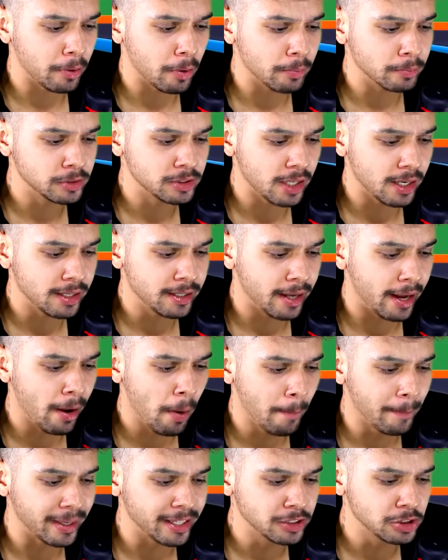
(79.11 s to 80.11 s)
Como se ele
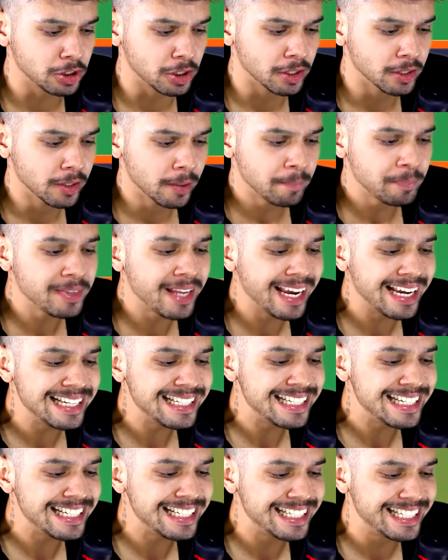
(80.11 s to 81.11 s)
realmente nem
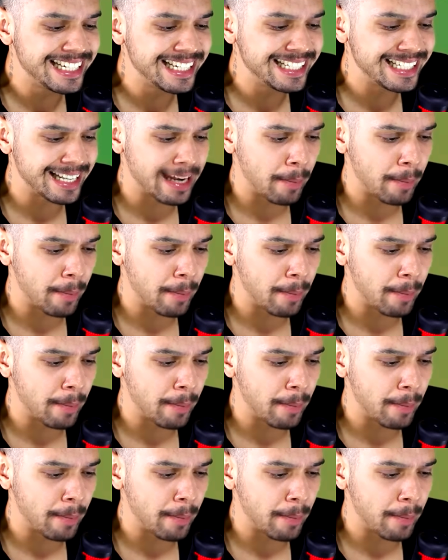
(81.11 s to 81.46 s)
existisse